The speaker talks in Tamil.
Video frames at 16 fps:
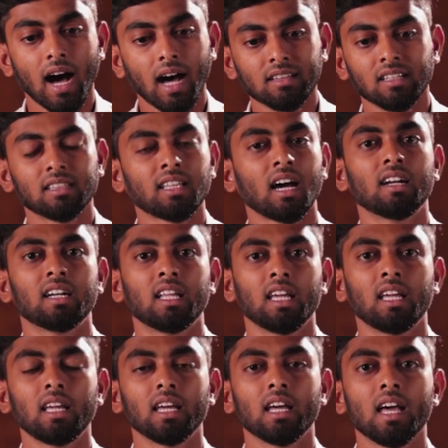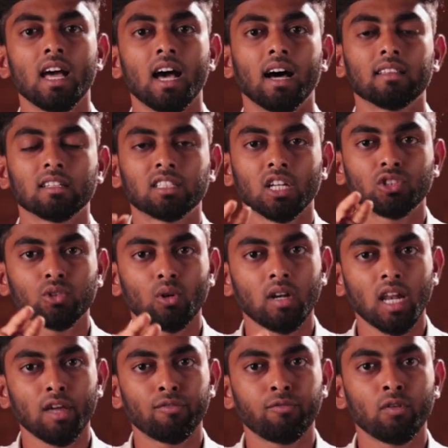அதை தாண்டி அந்த
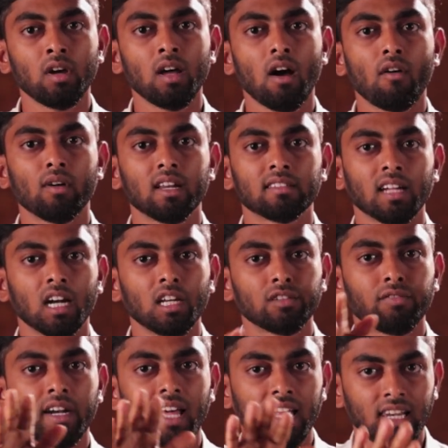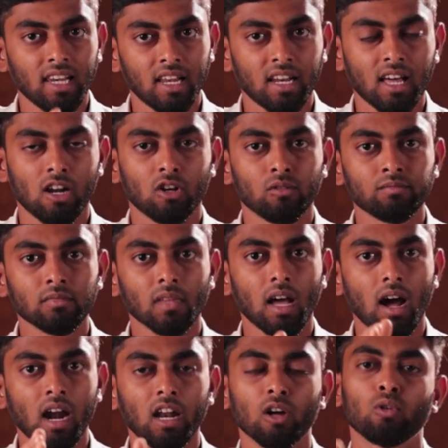செக்ஷுவல் லைஃப் அவங்களுக்கு சாட்டிஸ்ஃபைடாக இல்லைனாலும்
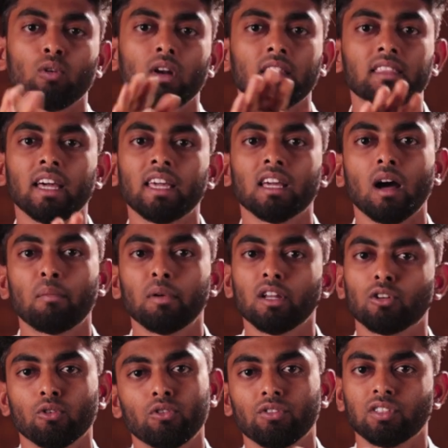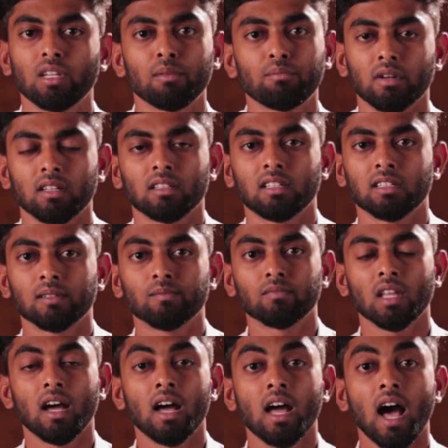ஆனால் குழந்தை அப்படின்ற ஒரு விஷயம் பிறந்துருது
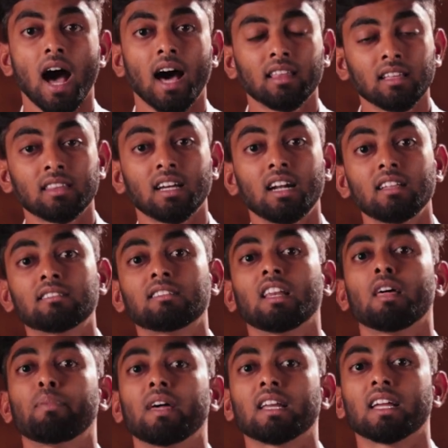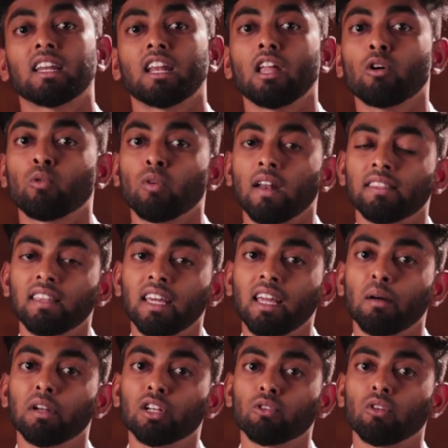அதை தாண்டி சில பேருக்கு என்னன்னா குழந்தை
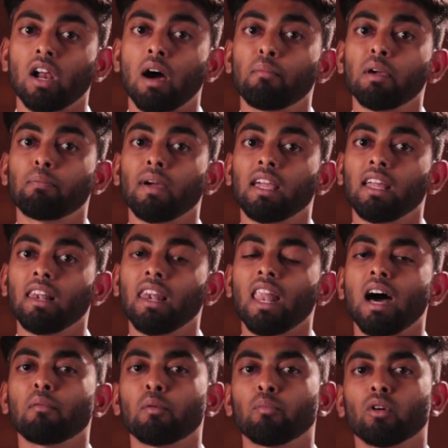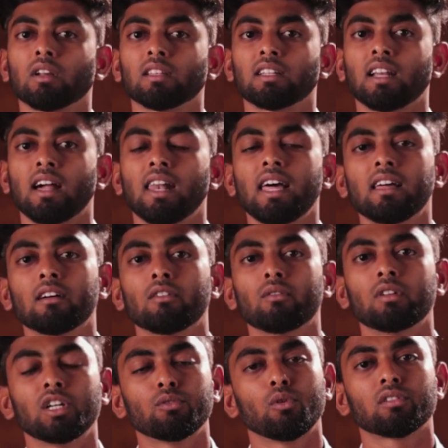அப்படின்ற ஒரு அமைப்பை இல்லாமல் போகிறதுனால
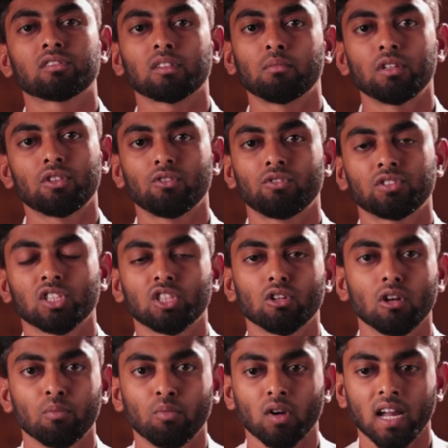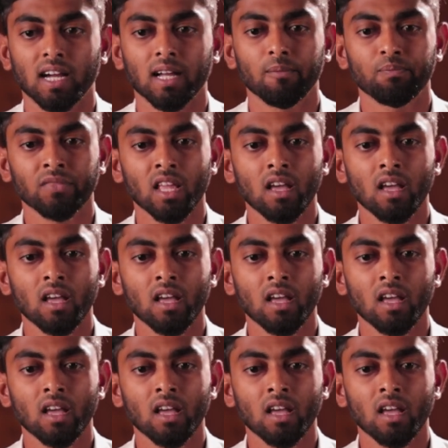டிவோர்ஸ் அப்படின்ற ஒரு விஷயத்துக்குள்ளே போகிறாங்க